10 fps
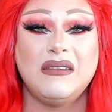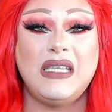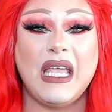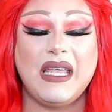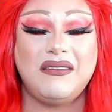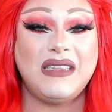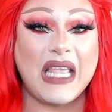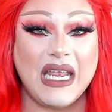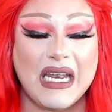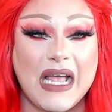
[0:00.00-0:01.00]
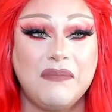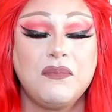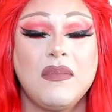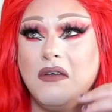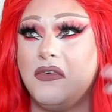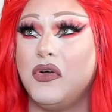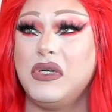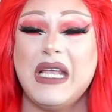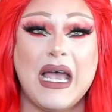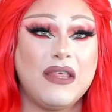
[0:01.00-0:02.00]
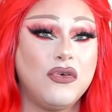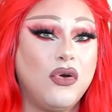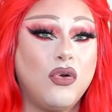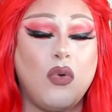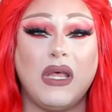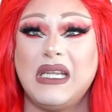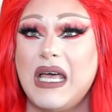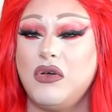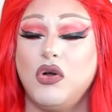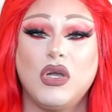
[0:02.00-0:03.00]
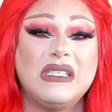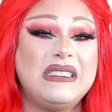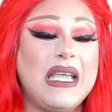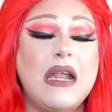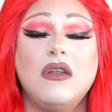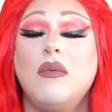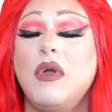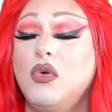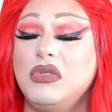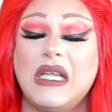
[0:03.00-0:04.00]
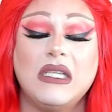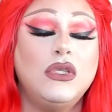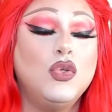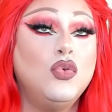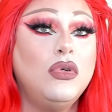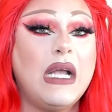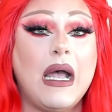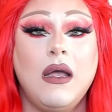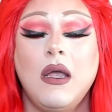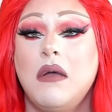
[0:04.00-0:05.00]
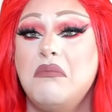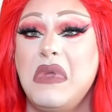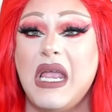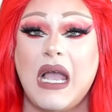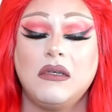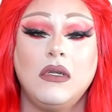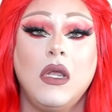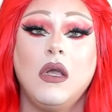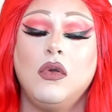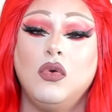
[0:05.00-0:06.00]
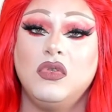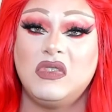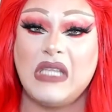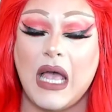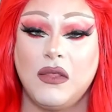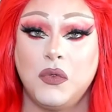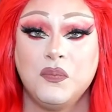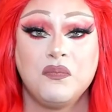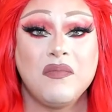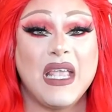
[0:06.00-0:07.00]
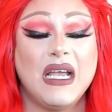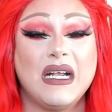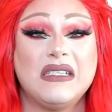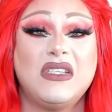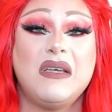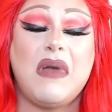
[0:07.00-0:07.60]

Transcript: de tela floreados o cuadrados o lo que sea, no me gustan, nunca me han gustado. En el caso